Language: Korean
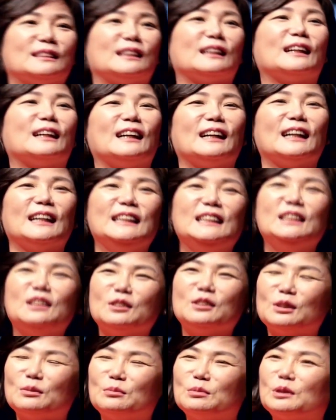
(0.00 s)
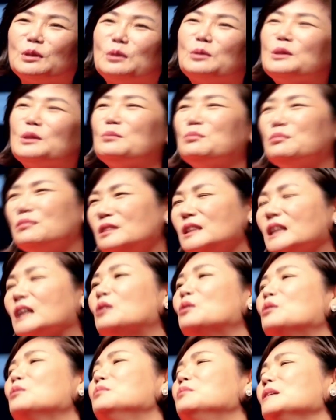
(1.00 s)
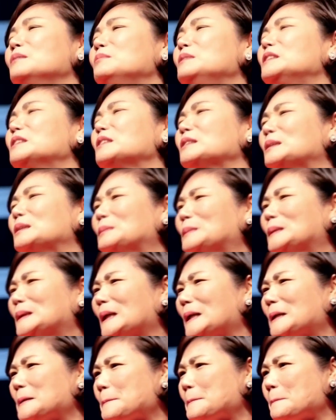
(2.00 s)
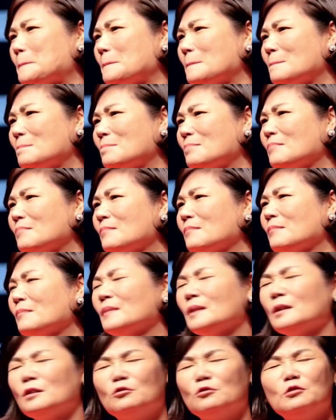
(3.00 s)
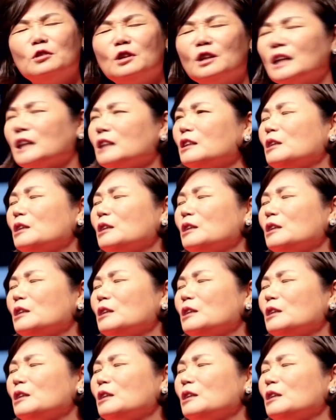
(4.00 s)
제가 2년 전부터 요새 물리학 공부에 미쳤습니다. 우연한